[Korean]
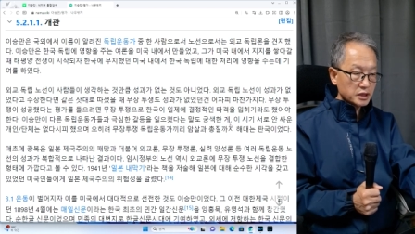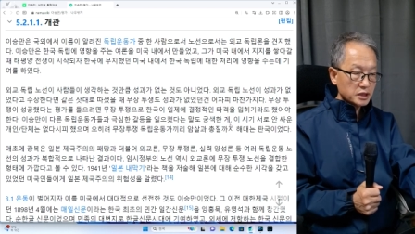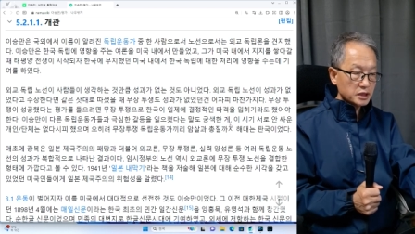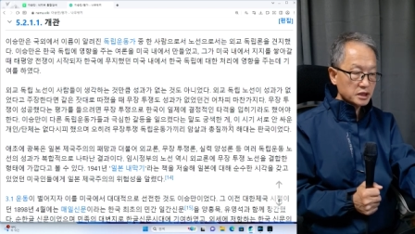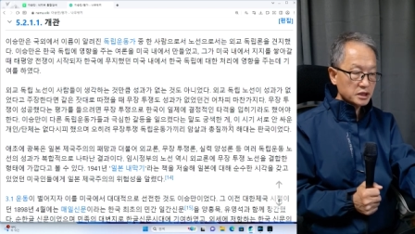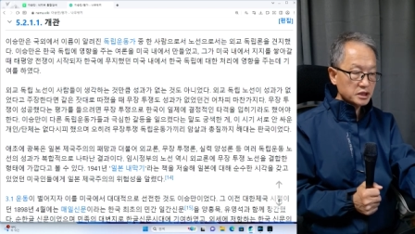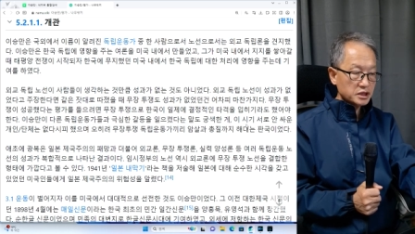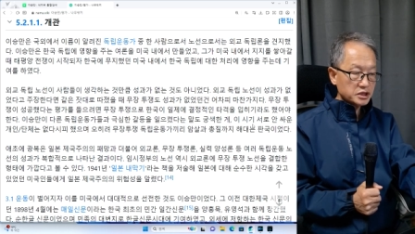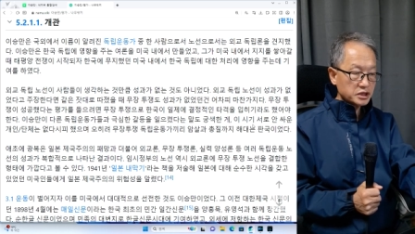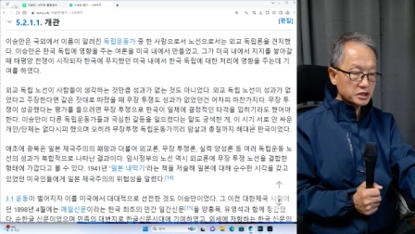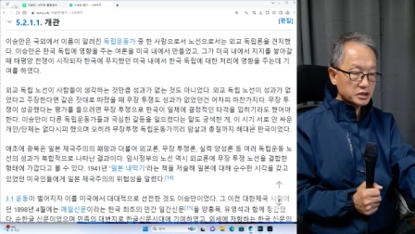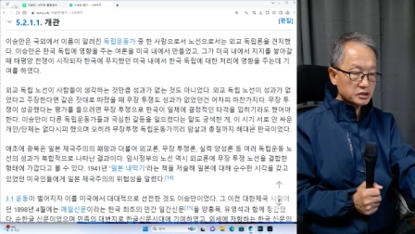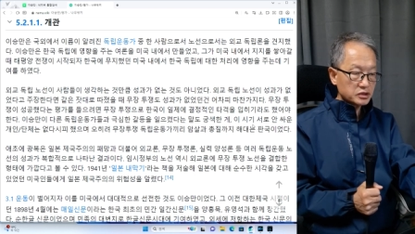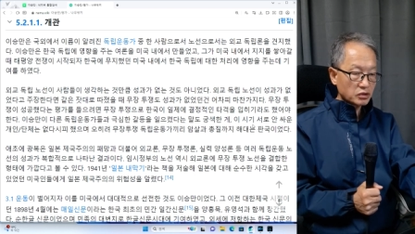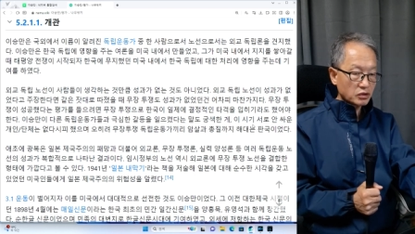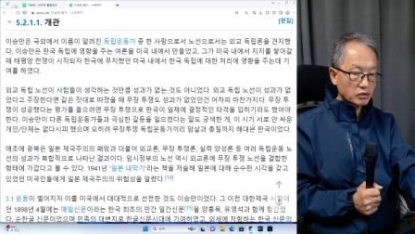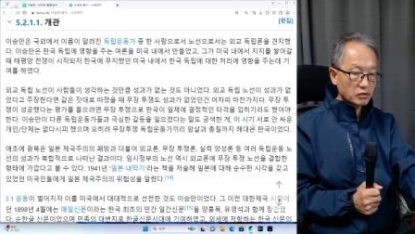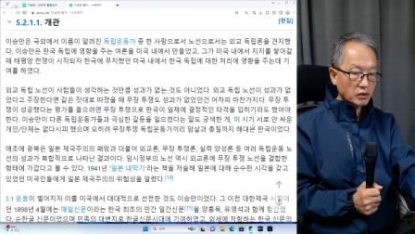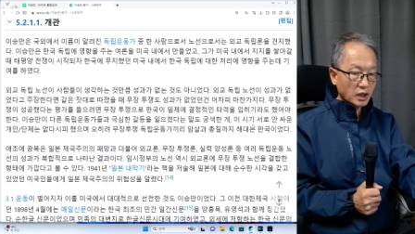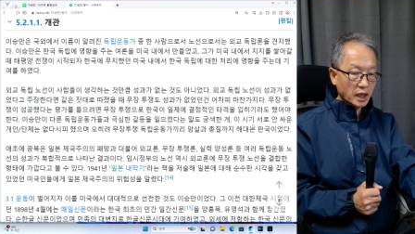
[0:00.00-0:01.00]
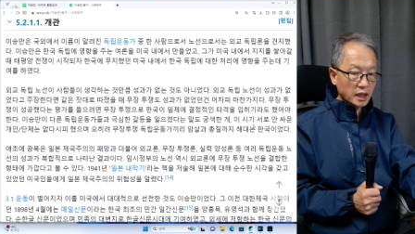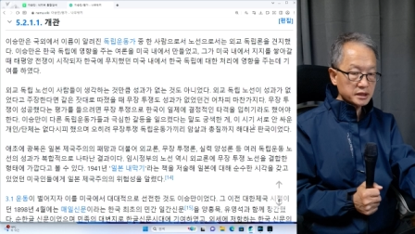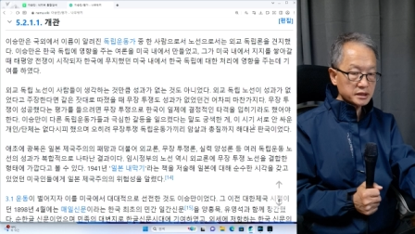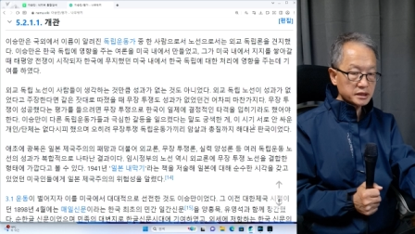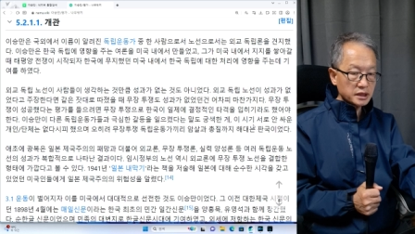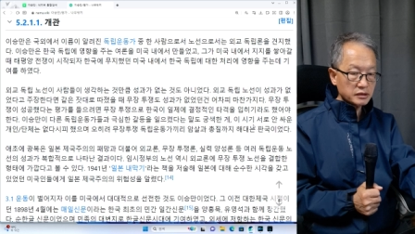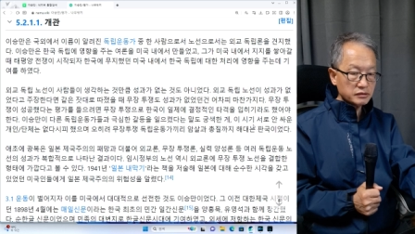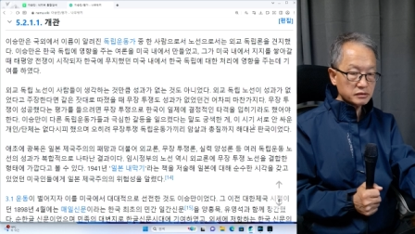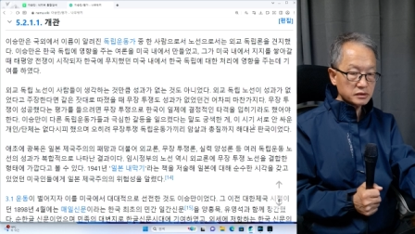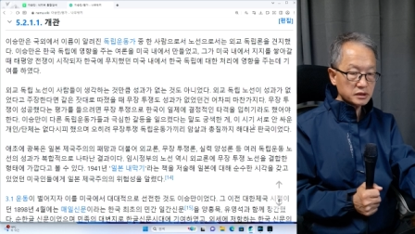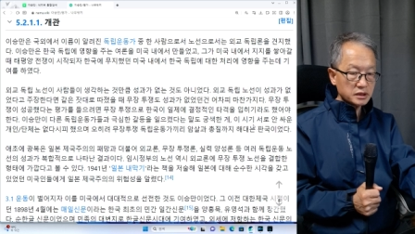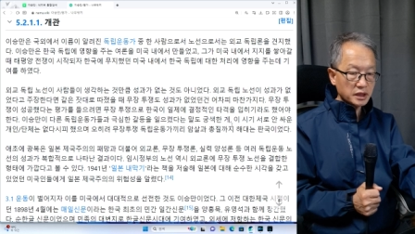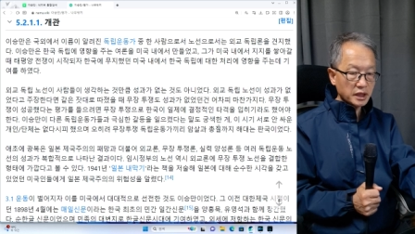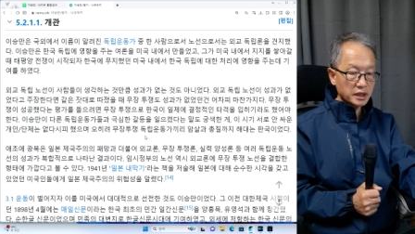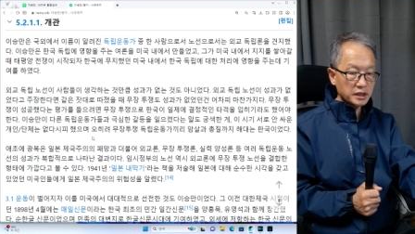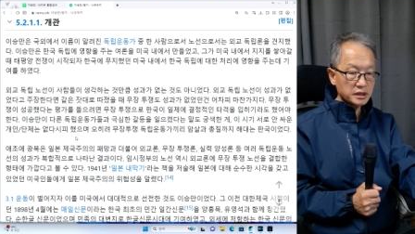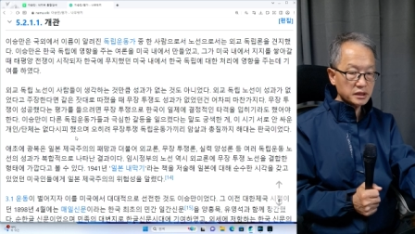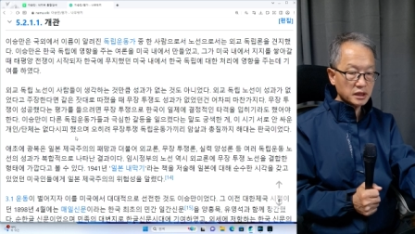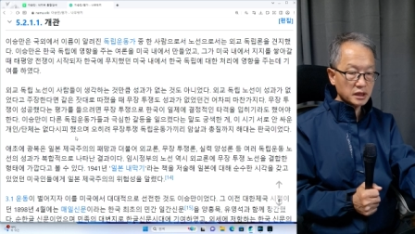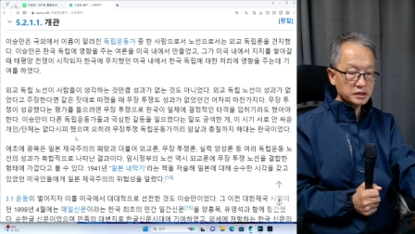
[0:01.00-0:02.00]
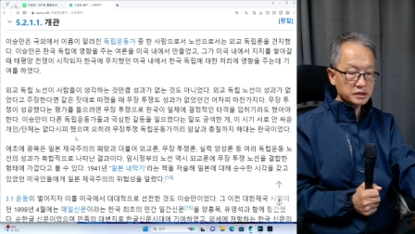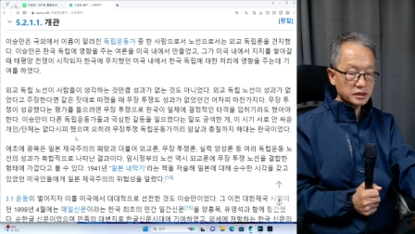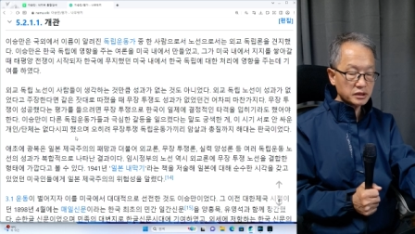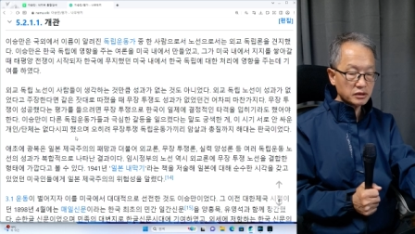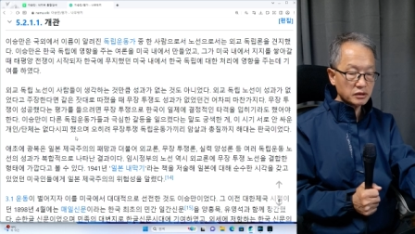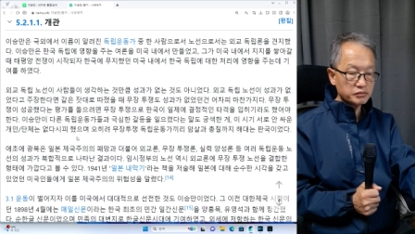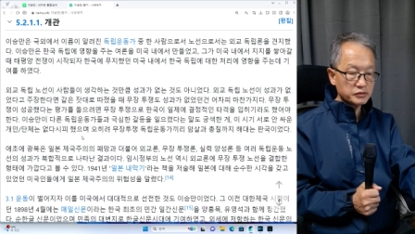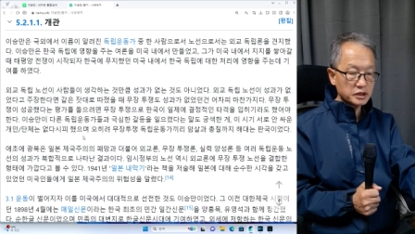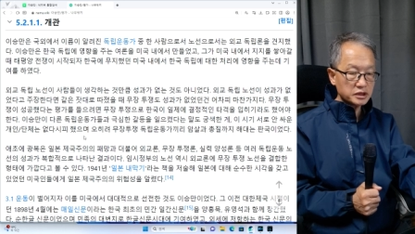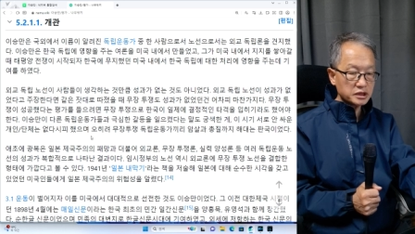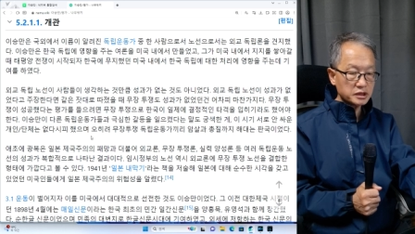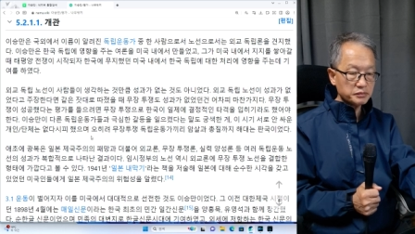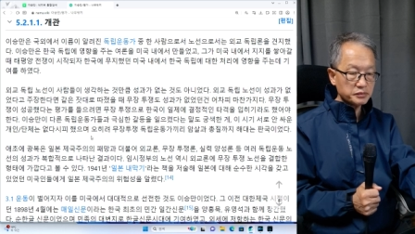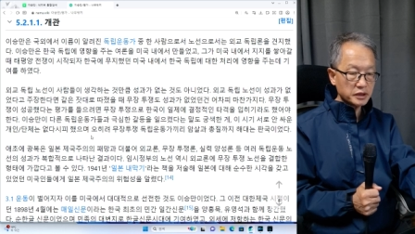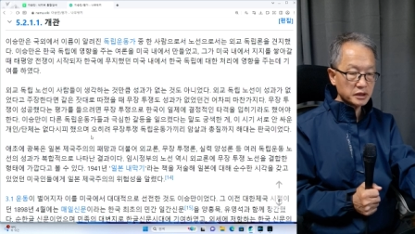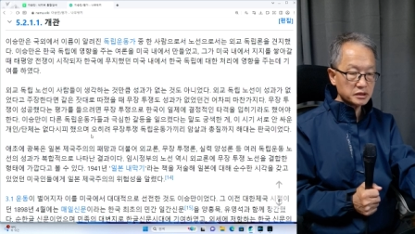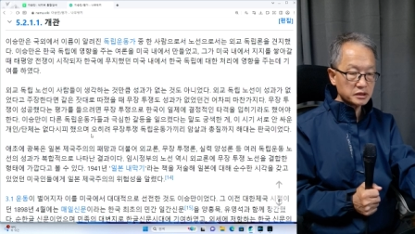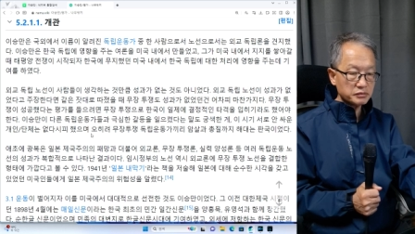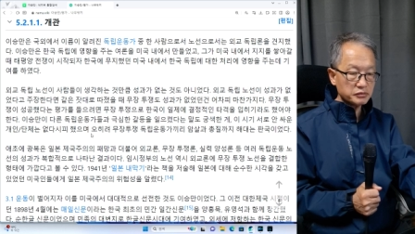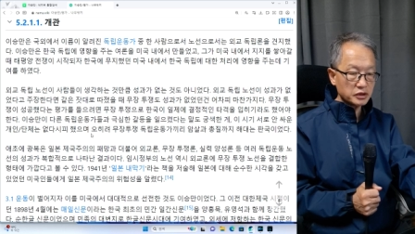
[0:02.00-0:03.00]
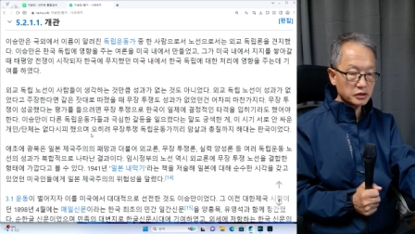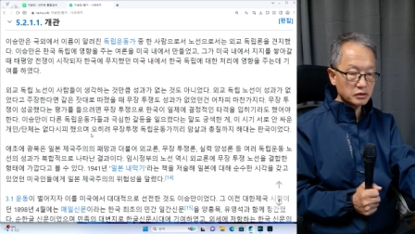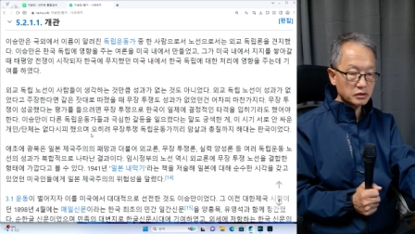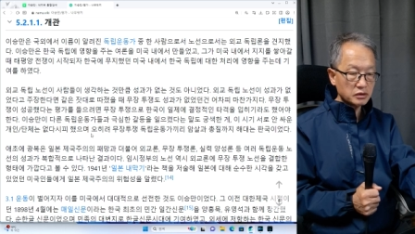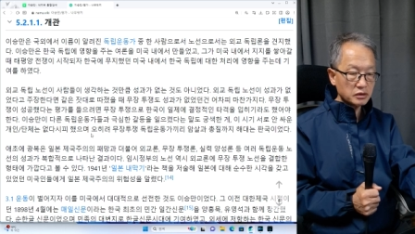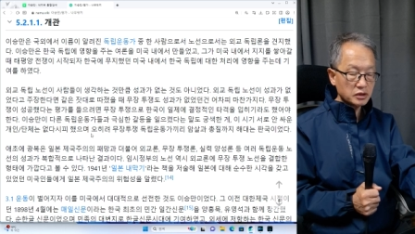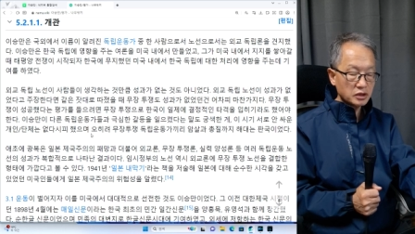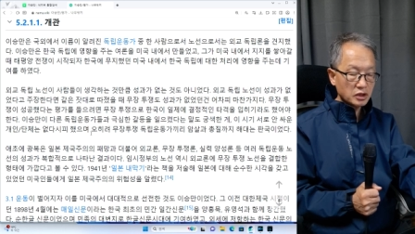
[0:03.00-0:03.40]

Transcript: 이 시기 서로 안 싸운 개인단체는 없다시피 했으며